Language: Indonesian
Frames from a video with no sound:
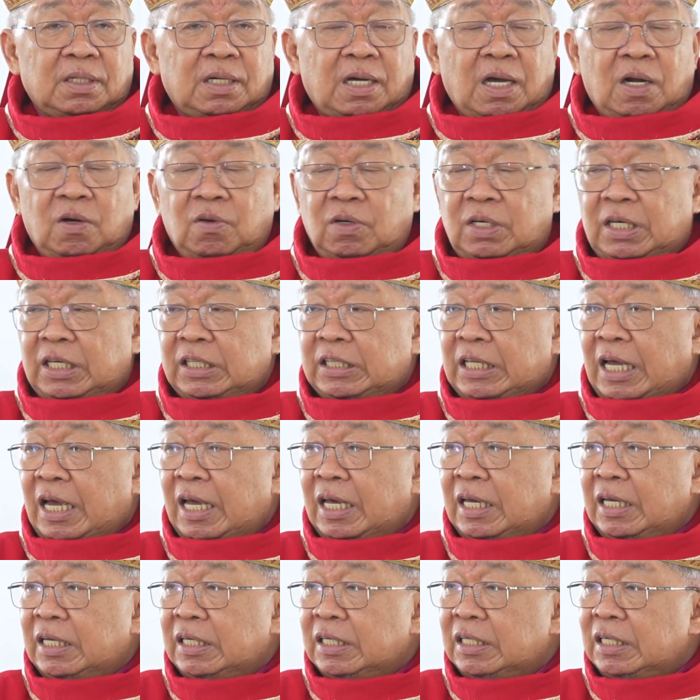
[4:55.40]
kalau
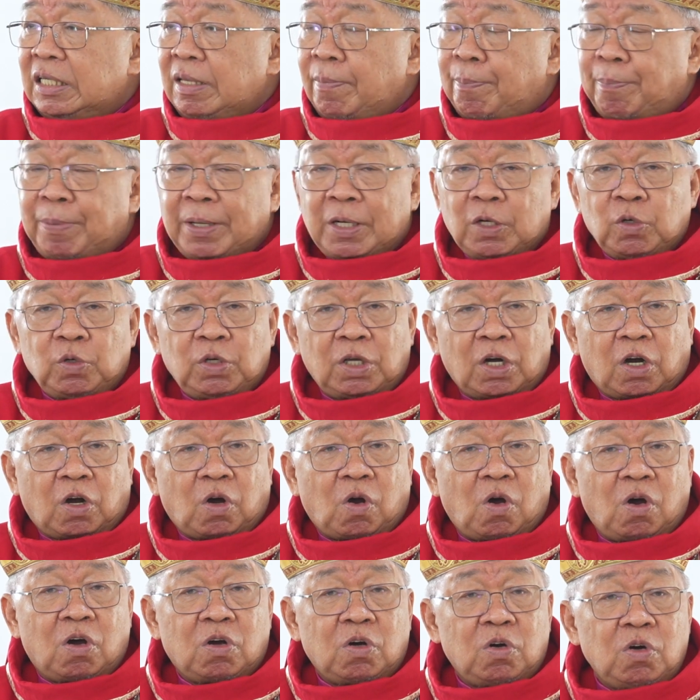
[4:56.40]
kita dipenuhi
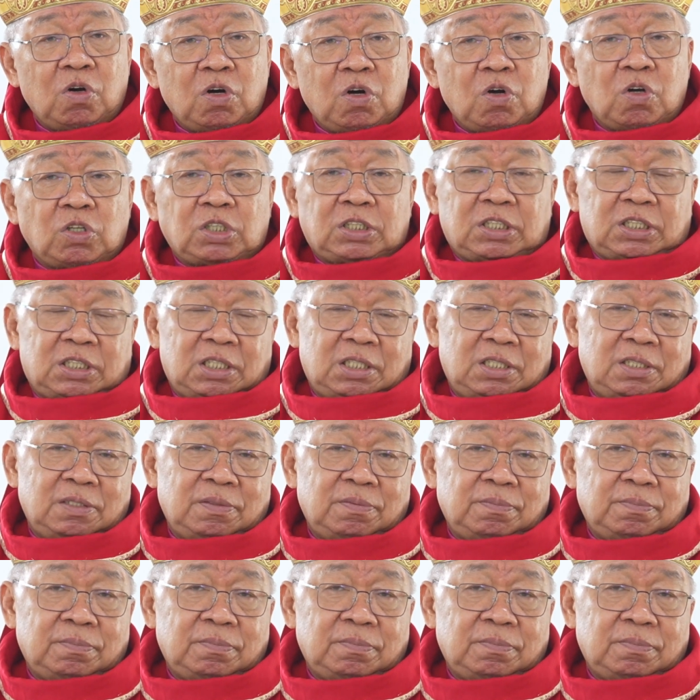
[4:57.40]
Roh Kudus